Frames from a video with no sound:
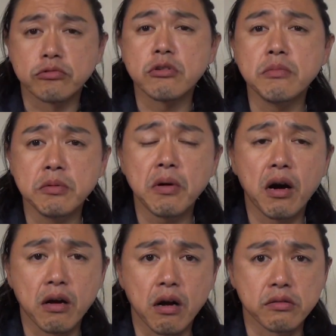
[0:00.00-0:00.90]
月見
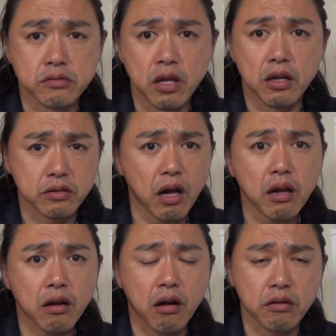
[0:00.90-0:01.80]
バーガーって
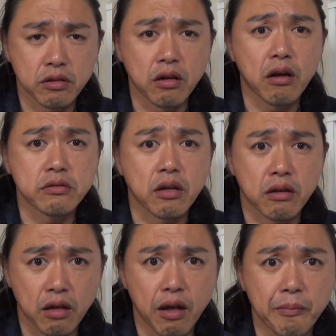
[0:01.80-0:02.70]
タレかかってなかったっ
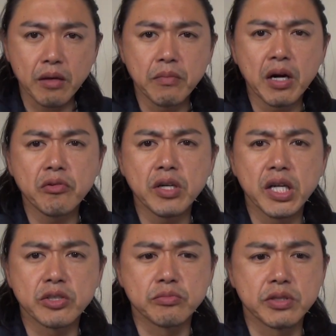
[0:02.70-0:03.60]
け
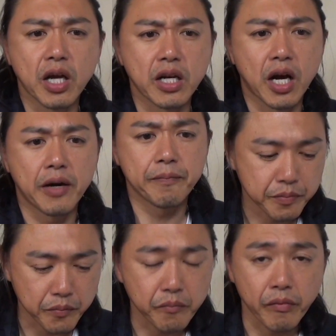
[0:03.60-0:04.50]
マヨネーズみたいな、
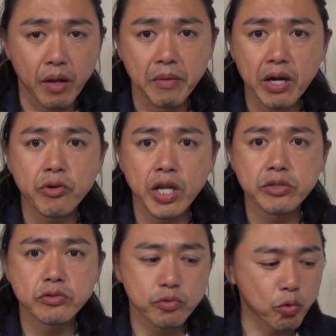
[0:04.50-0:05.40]
うん、
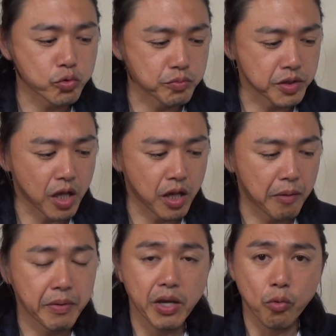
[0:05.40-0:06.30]
マヨネーズソースみたいな、
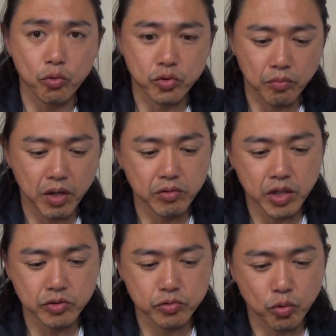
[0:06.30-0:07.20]
ベーコンと
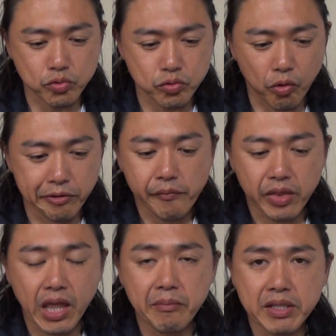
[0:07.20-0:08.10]
マヨネーズソースと、
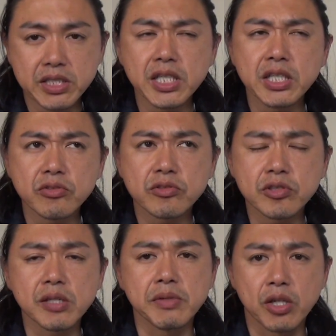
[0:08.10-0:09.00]
まあ、チーズ
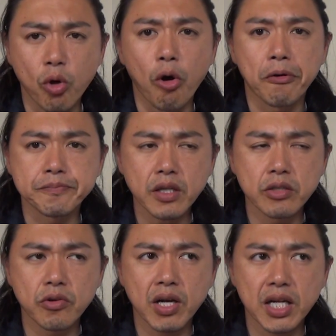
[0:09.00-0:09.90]
月見と、
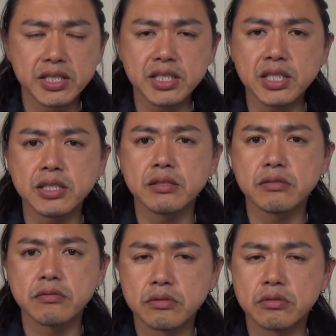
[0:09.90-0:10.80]
それから
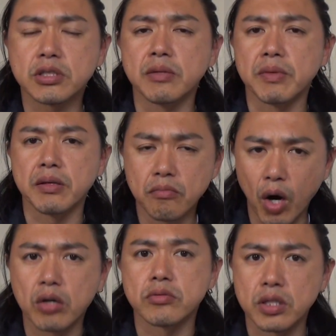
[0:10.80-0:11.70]
チキン月見
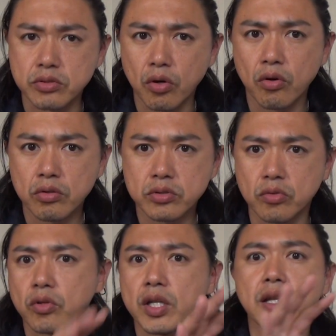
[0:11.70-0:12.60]
もあるんですよ。
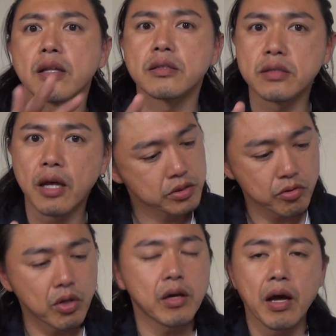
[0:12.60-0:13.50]
ちょっと出たんですね。
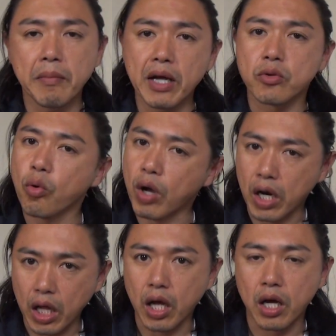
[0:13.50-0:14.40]
それはまあどう
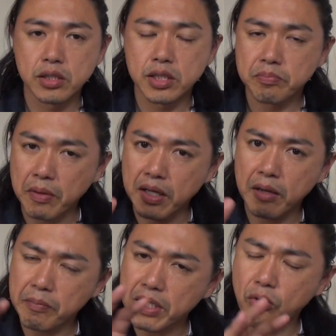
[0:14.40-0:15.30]
かな。いっぱい、
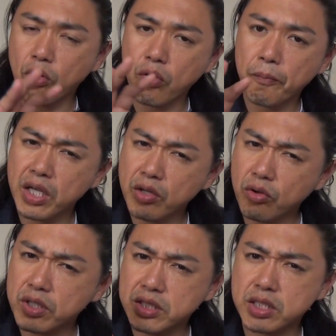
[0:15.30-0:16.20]
やっぱりこう、い
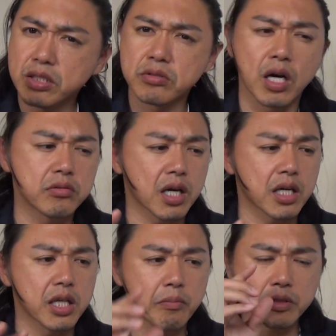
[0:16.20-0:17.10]
ろんなシリーズがある
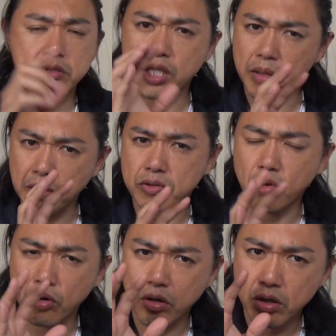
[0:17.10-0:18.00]
中で、やっぱり定番
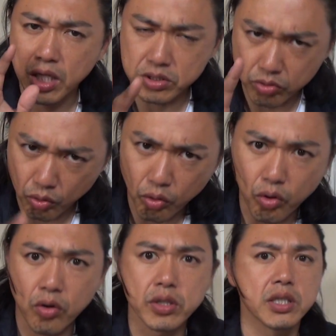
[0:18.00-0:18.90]
のやつを
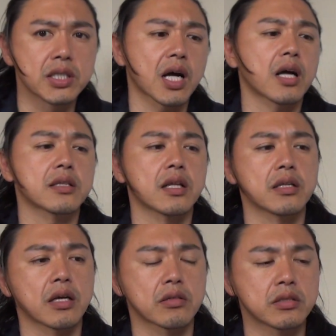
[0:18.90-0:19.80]
こう、行きたかった
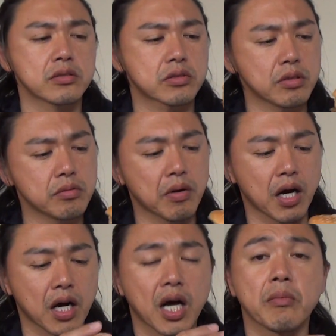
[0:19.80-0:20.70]
んで、月見
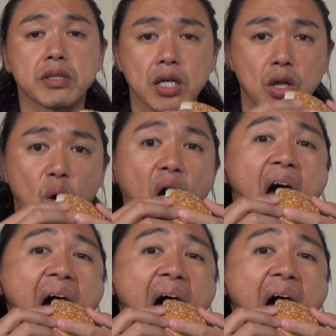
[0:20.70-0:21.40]
バーガー買いましたけど。